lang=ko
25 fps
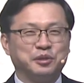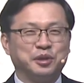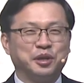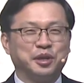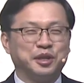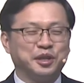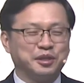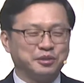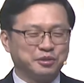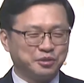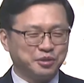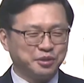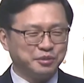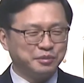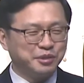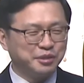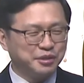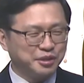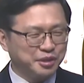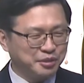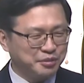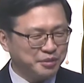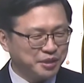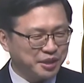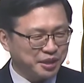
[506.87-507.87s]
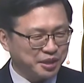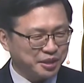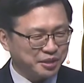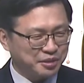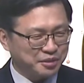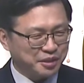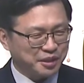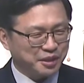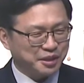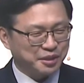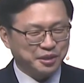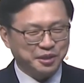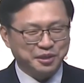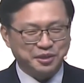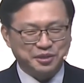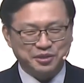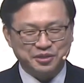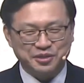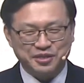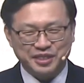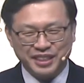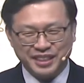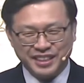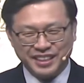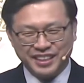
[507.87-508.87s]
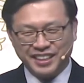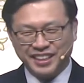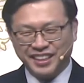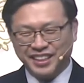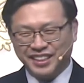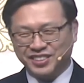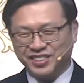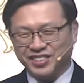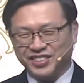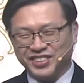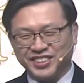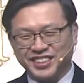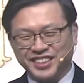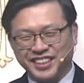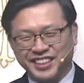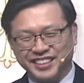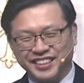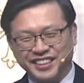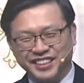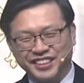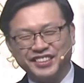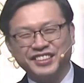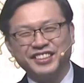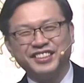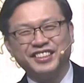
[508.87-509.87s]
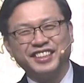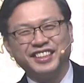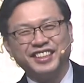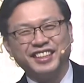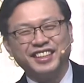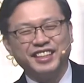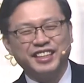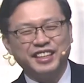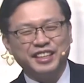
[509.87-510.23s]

숨은 그림 찾기도 하니까 중간에 쏙 들어갔네요. 네.